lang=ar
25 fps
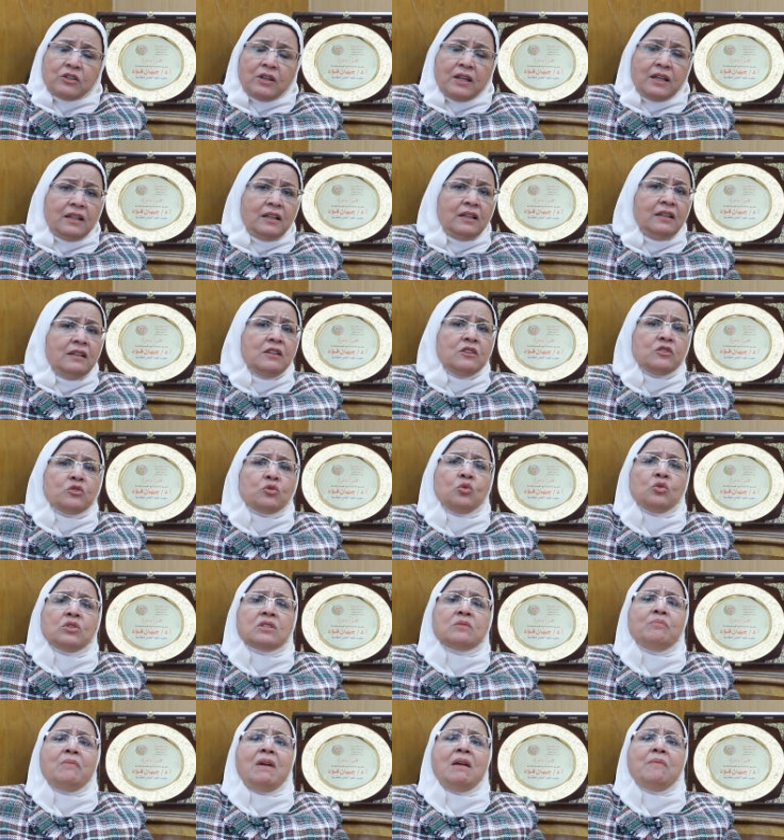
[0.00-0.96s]
عرق
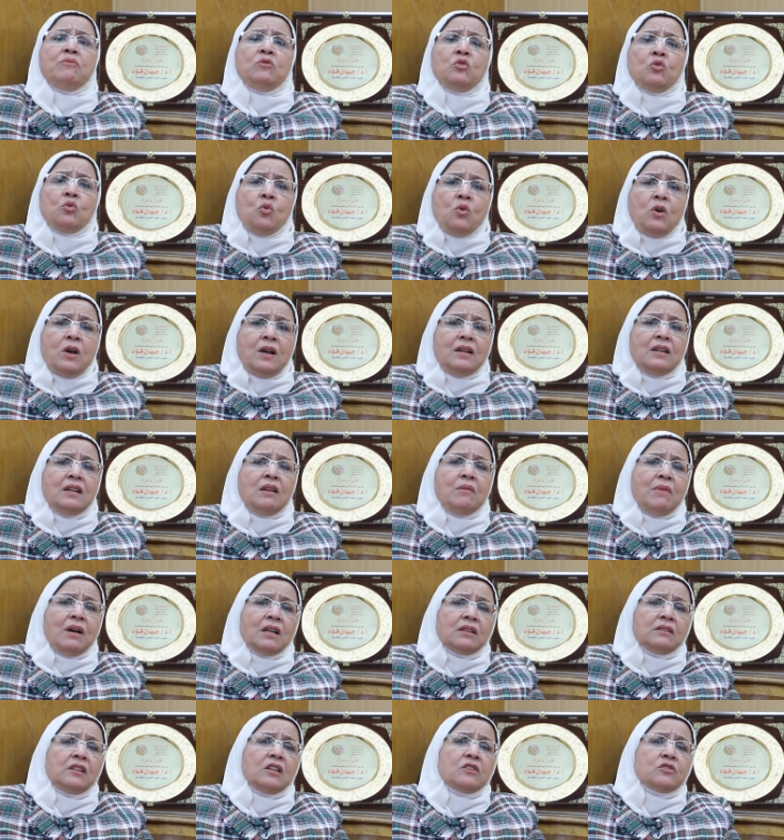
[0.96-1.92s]
سوس ممنوع
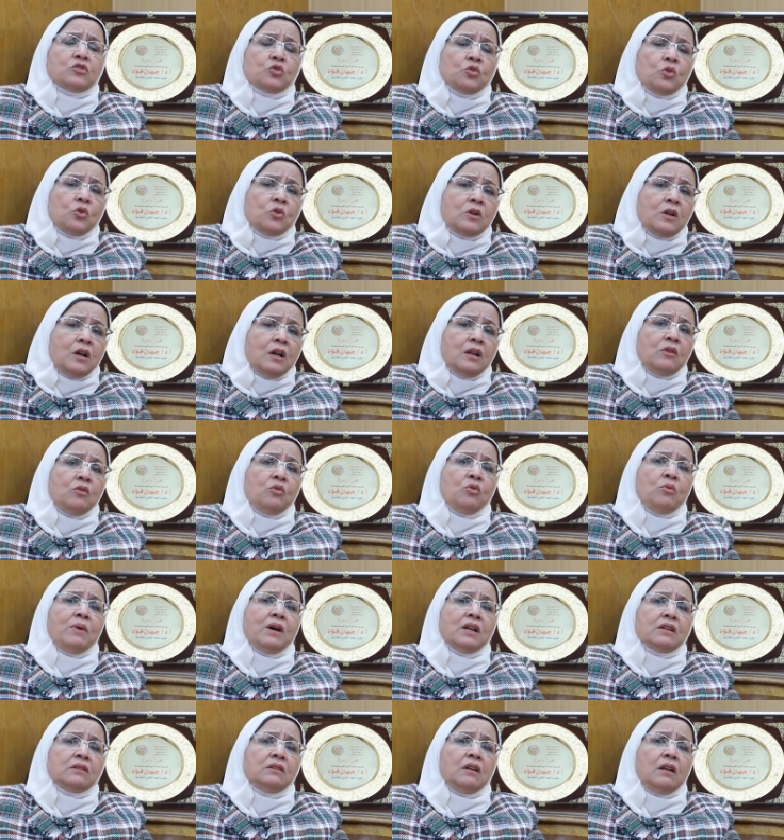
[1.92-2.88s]
لمرضى السكر
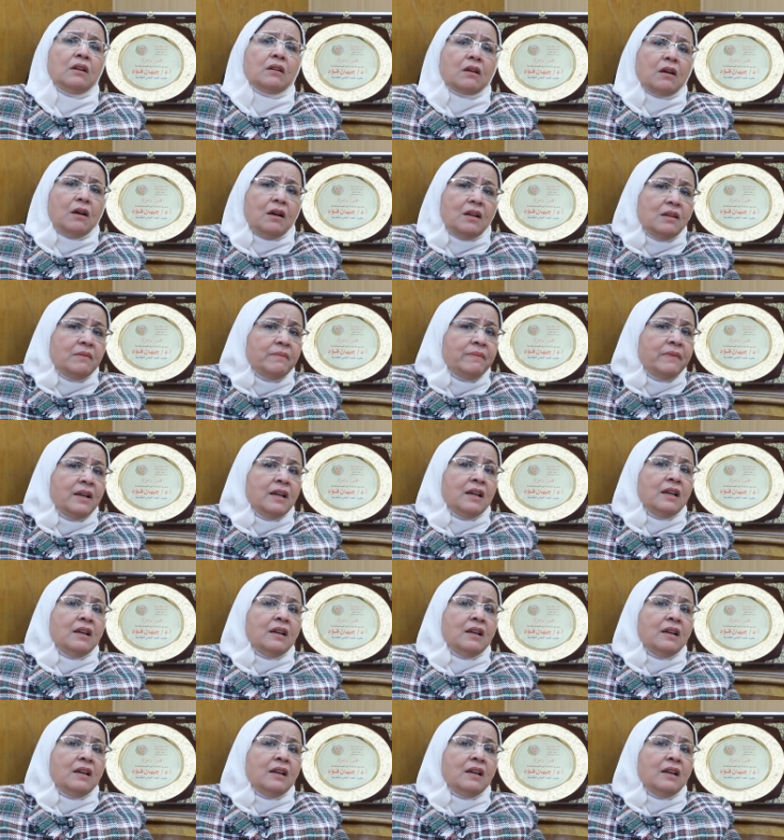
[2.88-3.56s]
ومرضى القلب